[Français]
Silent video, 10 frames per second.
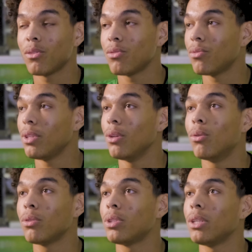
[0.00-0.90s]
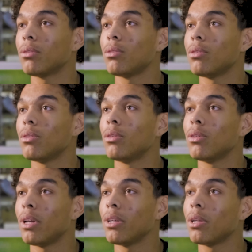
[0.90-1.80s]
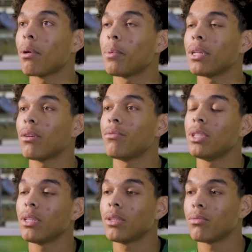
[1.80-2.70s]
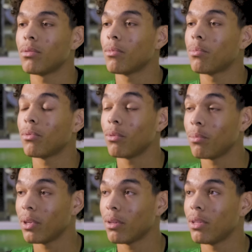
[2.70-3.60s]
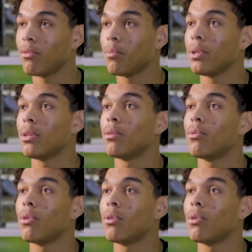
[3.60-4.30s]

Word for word: Je fais des grosses séances avec le préparateur physique, justement, pour bien développer mon